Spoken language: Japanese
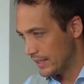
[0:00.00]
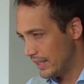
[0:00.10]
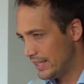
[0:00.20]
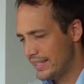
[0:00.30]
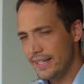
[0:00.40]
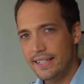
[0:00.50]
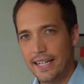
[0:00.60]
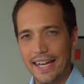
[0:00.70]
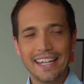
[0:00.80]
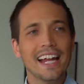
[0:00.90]
1日
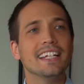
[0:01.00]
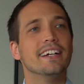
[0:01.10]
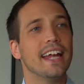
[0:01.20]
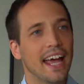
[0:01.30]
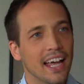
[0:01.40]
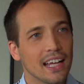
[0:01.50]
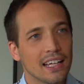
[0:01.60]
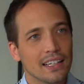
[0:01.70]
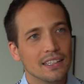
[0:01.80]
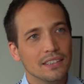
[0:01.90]
でできないんだよね
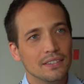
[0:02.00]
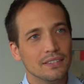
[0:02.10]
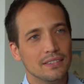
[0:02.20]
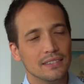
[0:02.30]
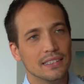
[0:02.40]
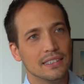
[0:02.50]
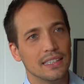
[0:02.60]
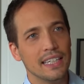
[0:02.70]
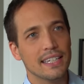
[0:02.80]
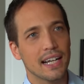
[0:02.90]

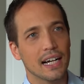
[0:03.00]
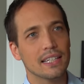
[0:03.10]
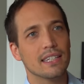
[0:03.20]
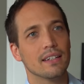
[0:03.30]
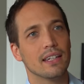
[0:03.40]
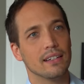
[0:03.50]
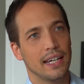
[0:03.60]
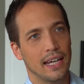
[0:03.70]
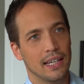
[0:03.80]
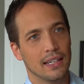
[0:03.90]
2日かかっちゃうんだよ
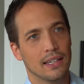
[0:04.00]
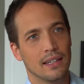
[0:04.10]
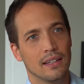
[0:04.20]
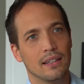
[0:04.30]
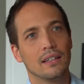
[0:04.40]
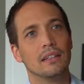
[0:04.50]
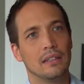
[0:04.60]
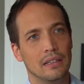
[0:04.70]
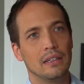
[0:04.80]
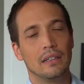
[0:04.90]
ねう、ね、
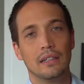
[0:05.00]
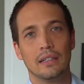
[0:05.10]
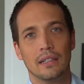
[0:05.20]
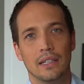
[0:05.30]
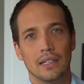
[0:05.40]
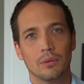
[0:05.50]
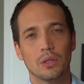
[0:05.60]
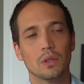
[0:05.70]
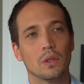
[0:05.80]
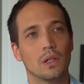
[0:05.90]
んでも
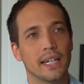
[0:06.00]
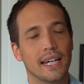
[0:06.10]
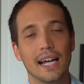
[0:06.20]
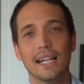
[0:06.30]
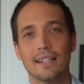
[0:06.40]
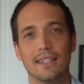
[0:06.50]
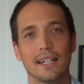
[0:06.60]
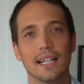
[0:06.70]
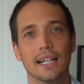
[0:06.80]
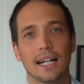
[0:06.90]
ちょっとね来月や
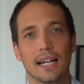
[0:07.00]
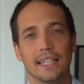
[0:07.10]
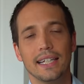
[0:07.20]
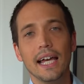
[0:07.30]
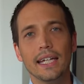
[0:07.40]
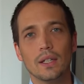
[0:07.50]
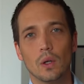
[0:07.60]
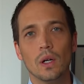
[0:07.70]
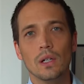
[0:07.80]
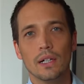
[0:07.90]
りたいから来たい
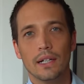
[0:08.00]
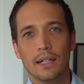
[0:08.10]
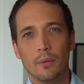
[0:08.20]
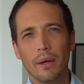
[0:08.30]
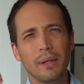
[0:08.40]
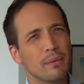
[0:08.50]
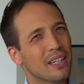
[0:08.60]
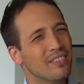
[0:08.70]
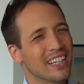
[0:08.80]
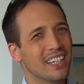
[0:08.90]
人ウェブでも
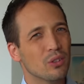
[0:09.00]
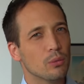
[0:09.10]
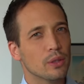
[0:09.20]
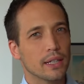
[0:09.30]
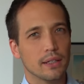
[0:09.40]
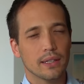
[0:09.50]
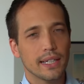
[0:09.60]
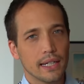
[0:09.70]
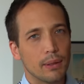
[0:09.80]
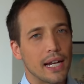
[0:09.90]
多分できると思うんだけどで
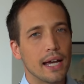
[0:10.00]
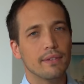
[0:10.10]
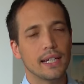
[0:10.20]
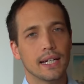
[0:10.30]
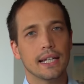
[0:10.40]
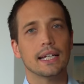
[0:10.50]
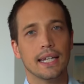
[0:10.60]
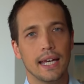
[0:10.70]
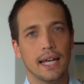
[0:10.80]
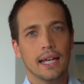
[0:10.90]
きればライブでやりたいん
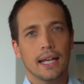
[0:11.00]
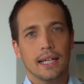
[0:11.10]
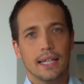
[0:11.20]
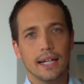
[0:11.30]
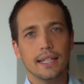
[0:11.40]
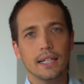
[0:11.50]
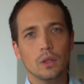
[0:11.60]
でやりたい